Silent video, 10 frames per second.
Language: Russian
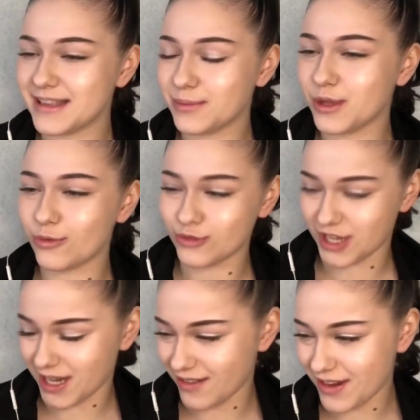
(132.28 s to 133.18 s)
Это было
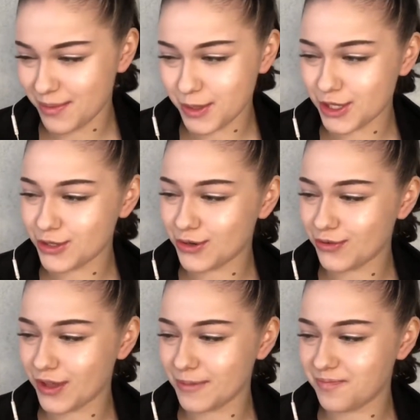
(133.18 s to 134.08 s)
утреннее время
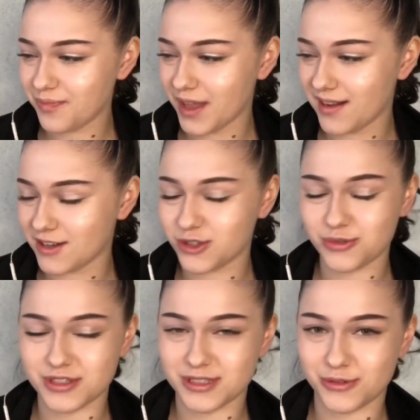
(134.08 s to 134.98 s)
тренировки. А, каток у
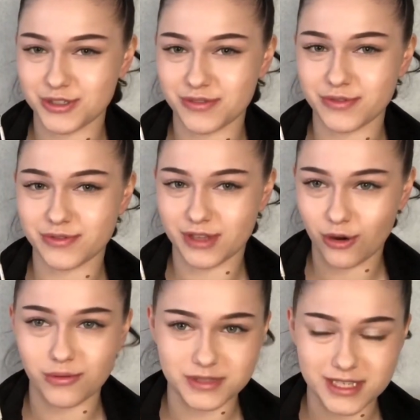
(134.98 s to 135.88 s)
нас находится в
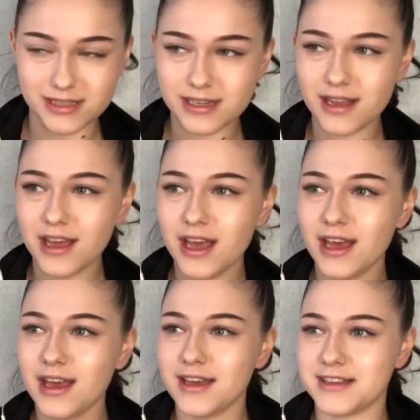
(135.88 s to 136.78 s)
торговом центре.
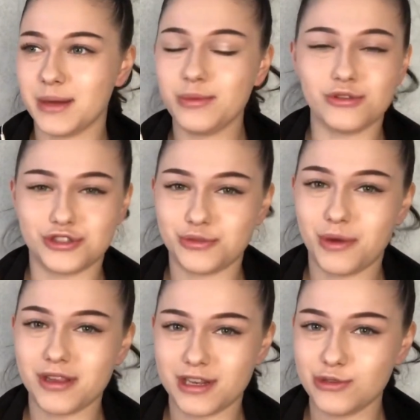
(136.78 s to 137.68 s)
И там было очень
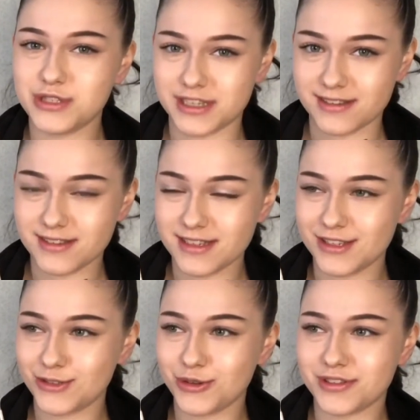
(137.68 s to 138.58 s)
мало людей. И
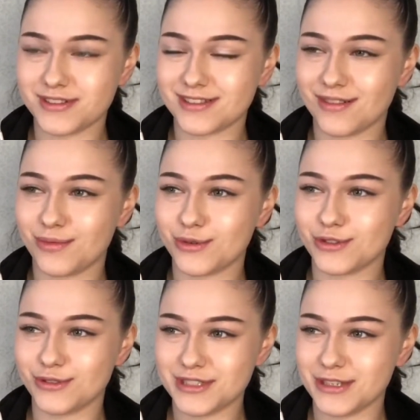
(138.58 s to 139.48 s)
никто этого, слава богу, из
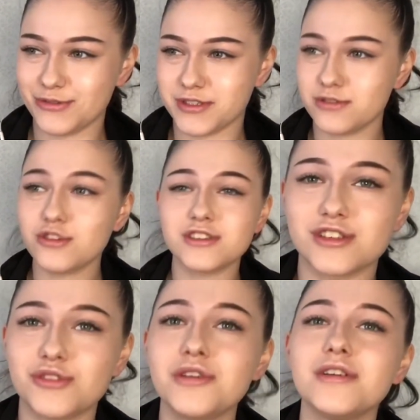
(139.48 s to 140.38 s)
людей не видел. Но
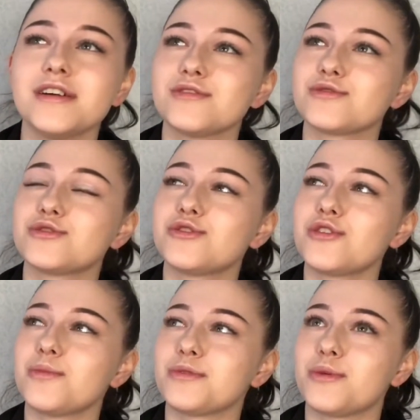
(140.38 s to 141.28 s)
зато эту
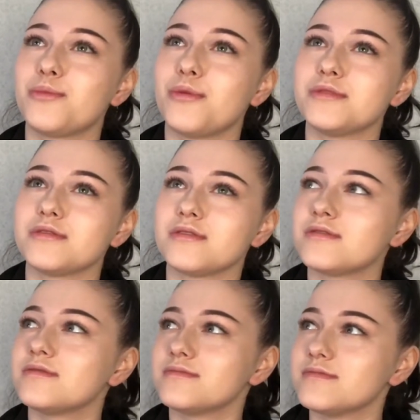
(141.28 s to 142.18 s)
историю потом помнил
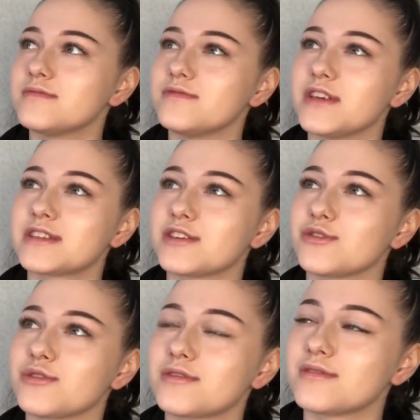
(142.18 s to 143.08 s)
э, весь
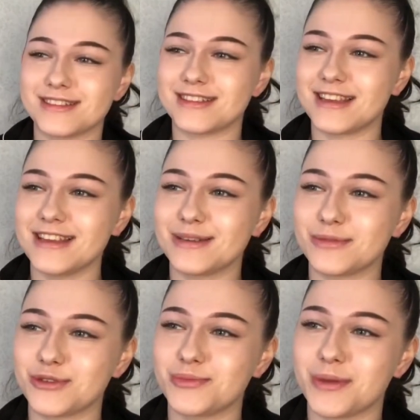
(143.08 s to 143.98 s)
каток. И этот тренер
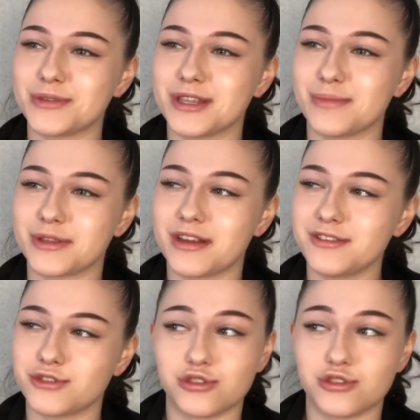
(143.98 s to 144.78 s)
потом меня постоянно подкалывал,